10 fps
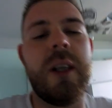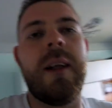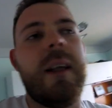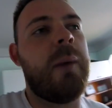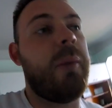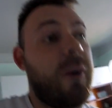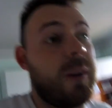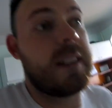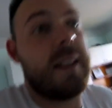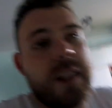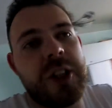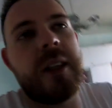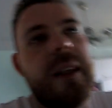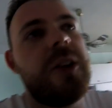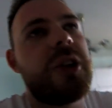Или наоборот, здесь же
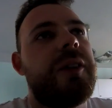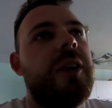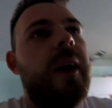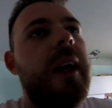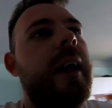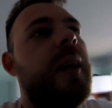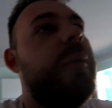ты идешь в туалет,